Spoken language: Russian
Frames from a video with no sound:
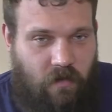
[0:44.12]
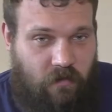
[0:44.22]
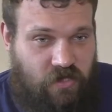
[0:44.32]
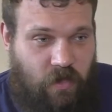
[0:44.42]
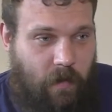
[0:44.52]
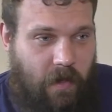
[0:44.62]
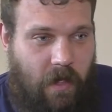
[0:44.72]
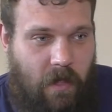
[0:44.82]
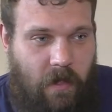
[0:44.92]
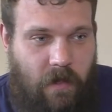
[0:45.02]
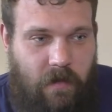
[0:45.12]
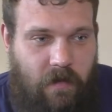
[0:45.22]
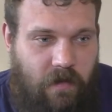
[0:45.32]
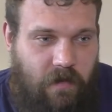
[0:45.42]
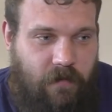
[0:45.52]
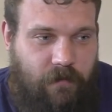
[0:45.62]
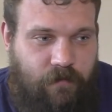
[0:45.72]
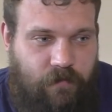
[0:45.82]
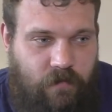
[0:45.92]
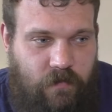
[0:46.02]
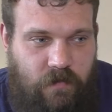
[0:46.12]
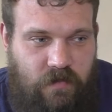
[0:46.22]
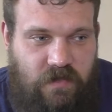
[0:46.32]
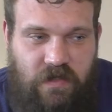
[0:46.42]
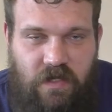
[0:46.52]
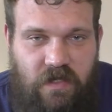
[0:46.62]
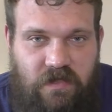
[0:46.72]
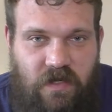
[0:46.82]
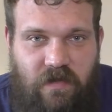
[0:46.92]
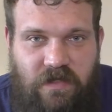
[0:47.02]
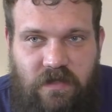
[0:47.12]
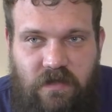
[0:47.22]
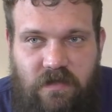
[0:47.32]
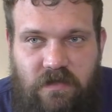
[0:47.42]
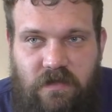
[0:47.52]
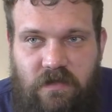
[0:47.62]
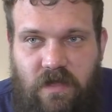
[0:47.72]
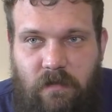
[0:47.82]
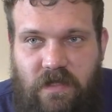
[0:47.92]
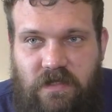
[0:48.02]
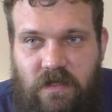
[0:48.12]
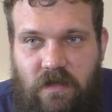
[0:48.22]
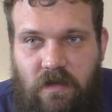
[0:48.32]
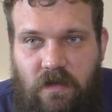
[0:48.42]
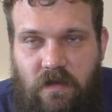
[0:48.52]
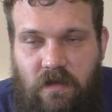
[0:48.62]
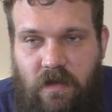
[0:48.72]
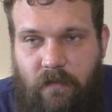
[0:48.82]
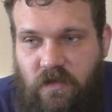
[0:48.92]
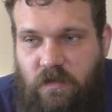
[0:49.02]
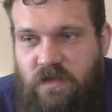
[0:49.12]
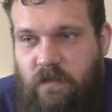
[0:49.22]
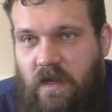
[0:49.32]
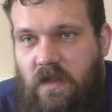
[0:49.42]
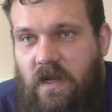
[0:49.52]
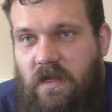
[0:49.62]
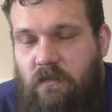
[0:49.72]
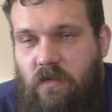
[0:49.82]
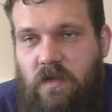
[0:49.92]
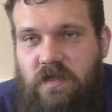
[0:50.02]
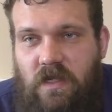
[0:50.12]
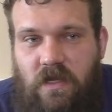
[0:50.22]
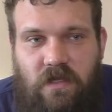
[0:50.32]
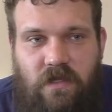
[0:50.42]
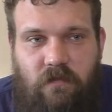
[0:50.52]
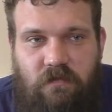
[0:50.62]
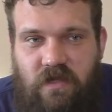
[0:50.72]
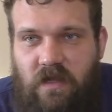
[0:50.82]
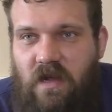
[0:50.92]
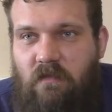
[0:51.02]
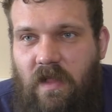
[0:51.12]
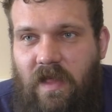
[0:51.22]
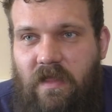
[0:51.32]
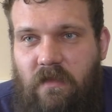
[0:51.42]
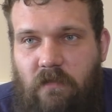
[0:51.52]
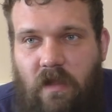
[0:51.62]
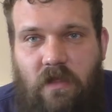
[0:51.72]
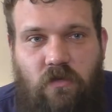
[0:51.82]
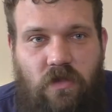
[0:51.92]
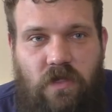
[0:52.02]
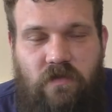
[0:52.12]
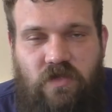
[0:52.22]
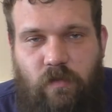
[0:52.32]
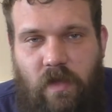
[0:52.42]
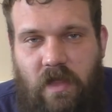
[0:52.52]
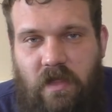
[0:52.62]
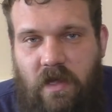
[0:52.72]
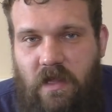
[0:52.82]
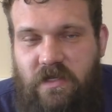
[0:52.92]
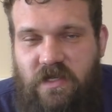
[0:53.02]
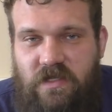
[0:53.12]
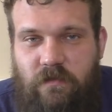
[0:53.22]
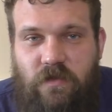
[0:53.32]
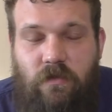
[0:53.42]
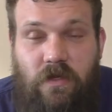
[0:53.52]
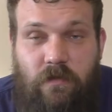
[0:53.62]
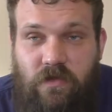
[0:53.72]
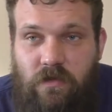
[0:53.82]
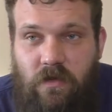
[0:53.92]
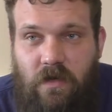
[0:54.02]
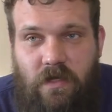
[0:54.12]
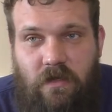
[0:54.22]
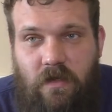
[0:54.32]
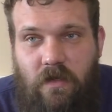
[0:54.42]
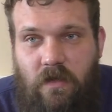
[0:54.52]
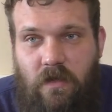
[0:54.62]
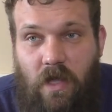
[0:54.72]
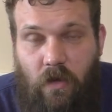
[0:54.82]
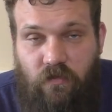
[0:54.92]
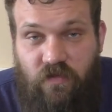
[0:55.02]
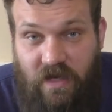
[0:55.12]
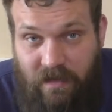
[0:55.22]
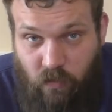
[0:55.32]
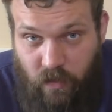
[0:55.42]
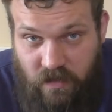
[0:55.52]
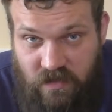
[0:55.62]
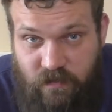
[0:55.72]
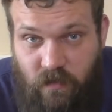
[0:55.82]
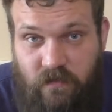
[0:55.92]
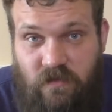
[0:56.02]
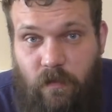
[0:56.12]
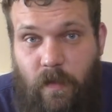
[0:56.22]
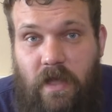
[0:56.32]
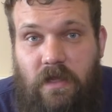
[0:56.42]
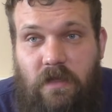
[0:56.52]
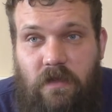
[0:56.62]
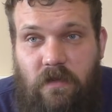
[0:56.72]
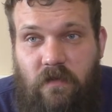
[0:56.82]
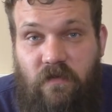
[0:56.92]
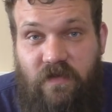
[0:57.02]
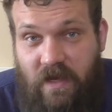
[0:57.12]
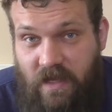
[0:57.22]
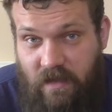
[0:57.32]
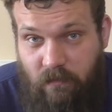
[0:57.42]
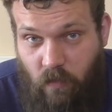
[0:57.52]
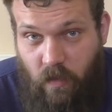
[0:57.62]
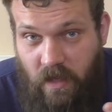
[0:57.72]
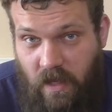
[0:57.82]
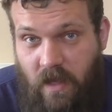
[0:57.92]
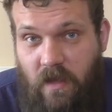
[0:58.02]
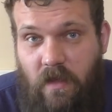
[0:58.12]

Но чтобы э, дико не изорваться и не, не изломаться, я просто посмотрел, как это было у остальных. Там, посмотрел, как Малан. Малан год не выступал, отдыхал, и а сейчас ему сколько? Ему 40 лет. А он в троеборе до сих пор выступает. В троеборье?